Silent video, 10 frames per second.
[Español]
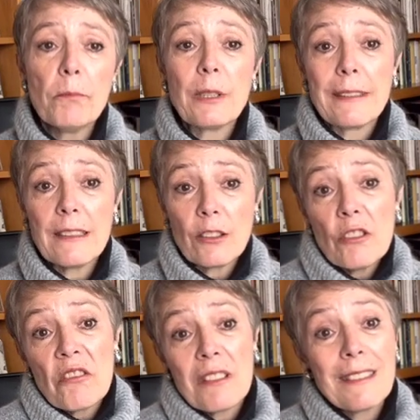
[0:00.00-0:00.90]
Pues
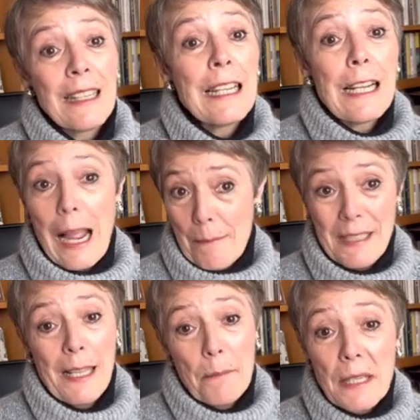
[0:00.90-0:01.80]
entonces, a mí
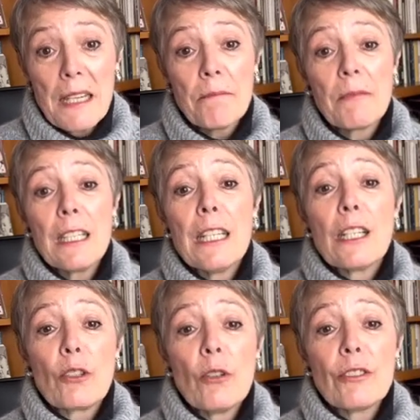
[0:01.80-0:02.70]
también,
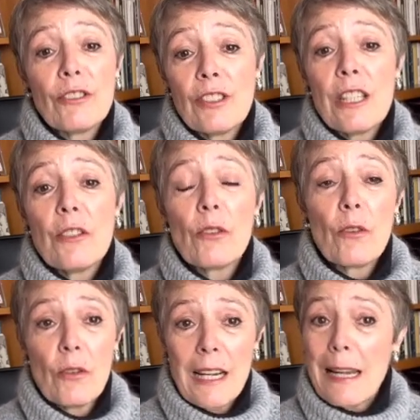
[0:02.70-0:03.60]
coincido
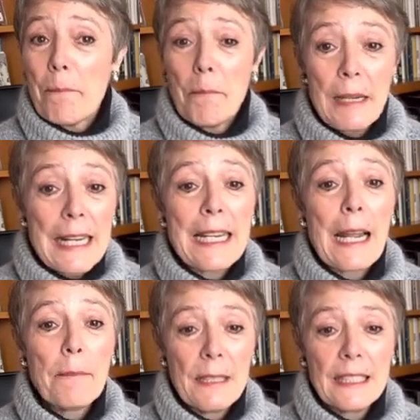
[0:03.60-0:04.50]
con él
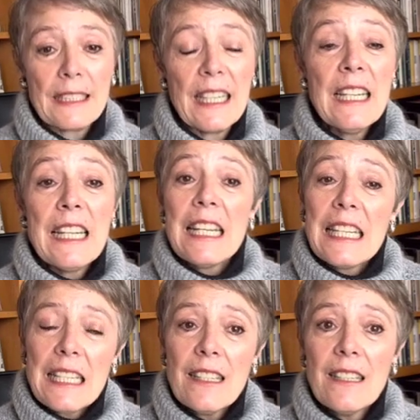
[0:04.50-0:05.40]
plenamente
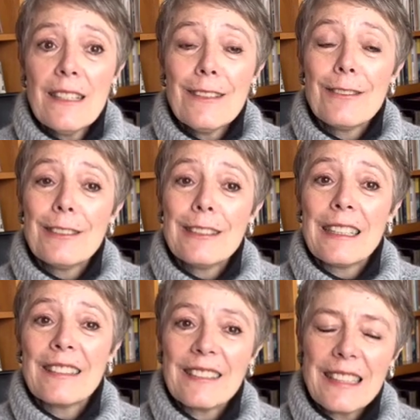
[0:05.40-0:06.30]
y
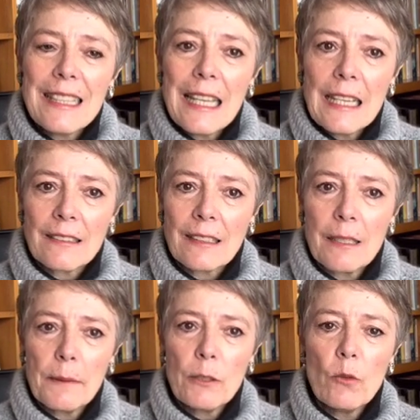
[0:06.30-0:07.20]
decide
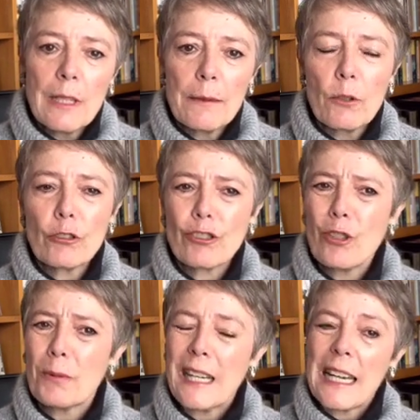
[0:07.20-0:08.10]
escribir un libro
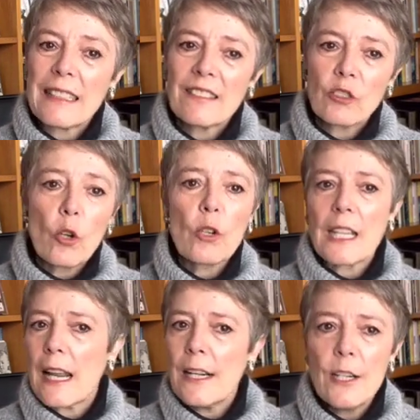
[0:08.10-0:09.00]
sobre la
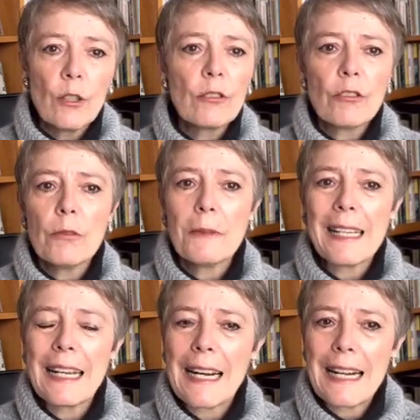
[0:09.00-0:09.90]
historia, no sobre
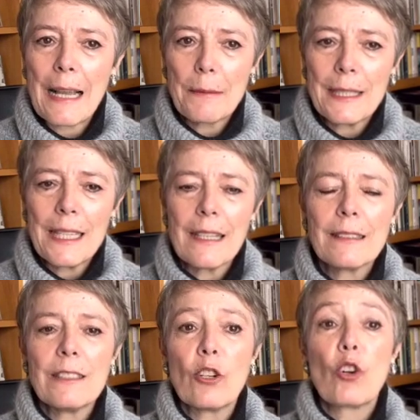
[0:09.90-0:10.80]
la Navidad,
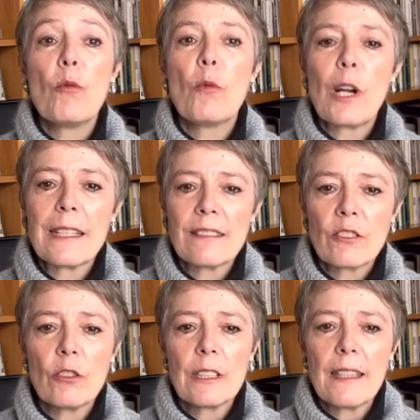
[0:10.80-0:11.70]
sino como la
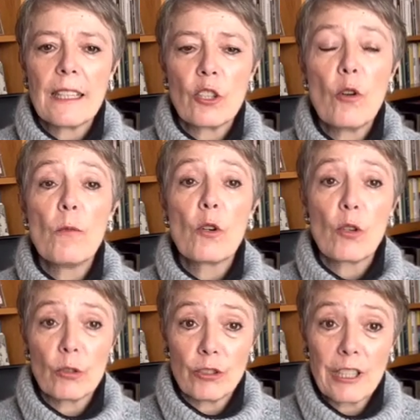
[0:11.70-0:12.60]
historia de cómo
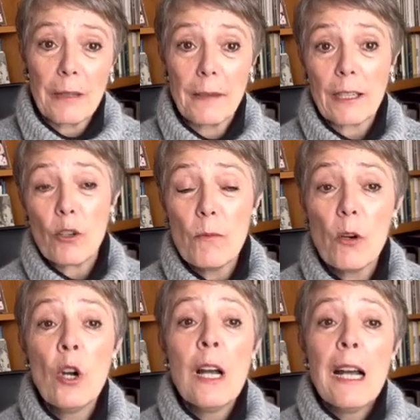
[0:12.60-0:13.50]
nos lleva, cómo